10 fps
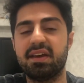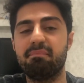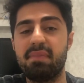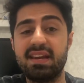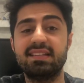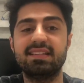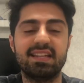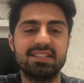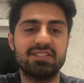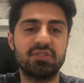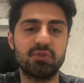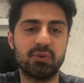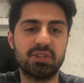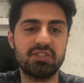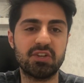Beni dinlediğiniz için
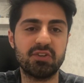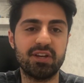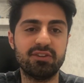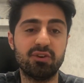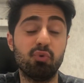çok teşekkür ediyorum.